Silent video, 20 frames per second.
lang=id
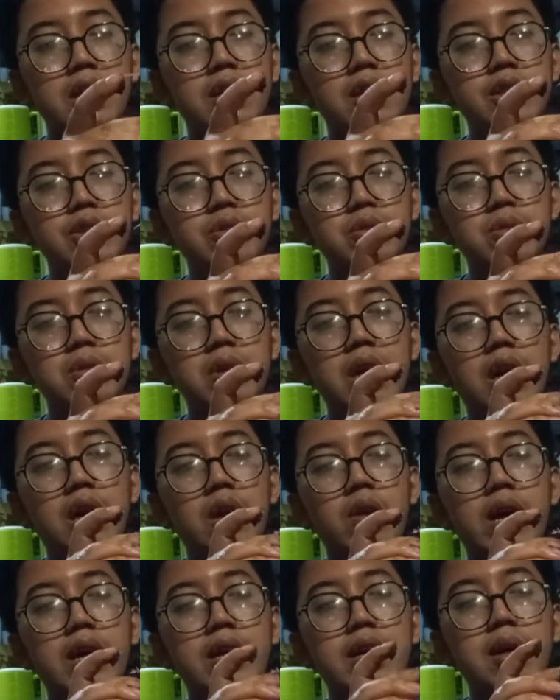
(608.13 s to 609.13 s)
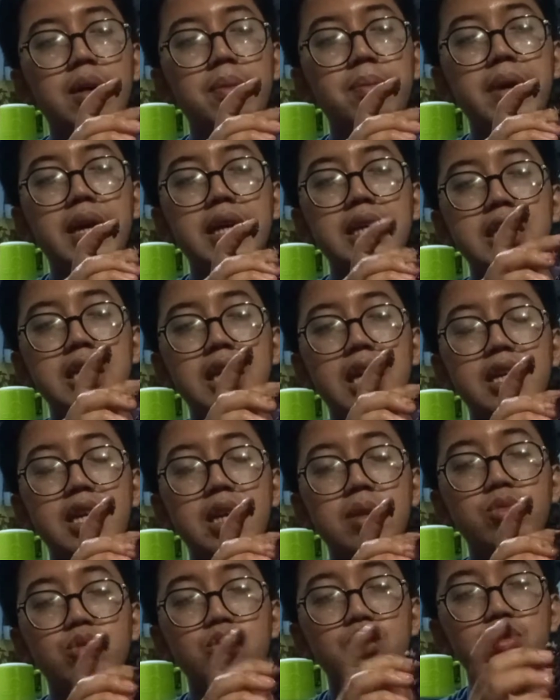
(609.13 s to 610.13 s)
dan juga kalau ada bagian
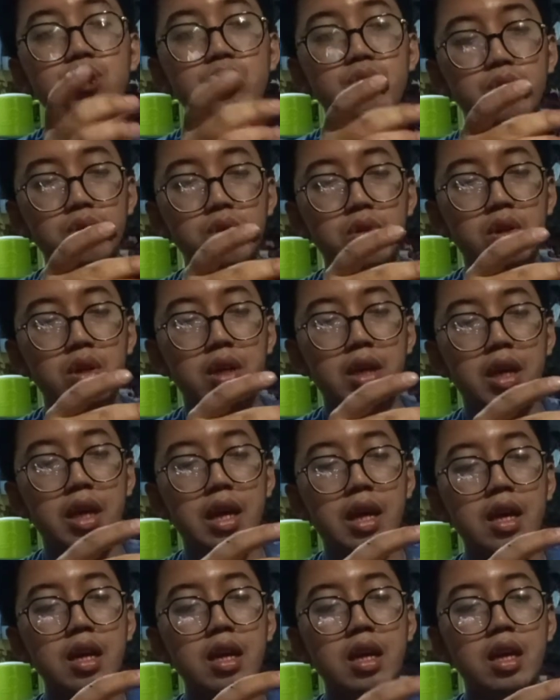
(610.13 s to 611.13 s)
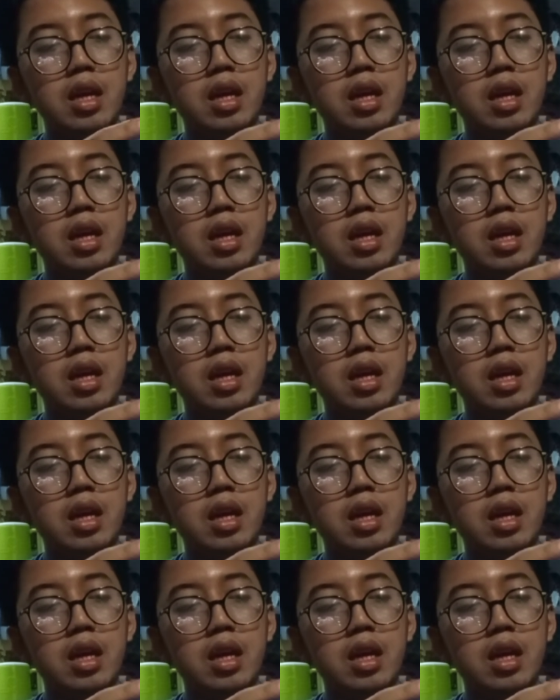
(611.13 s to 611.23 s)
yang busuk, ya,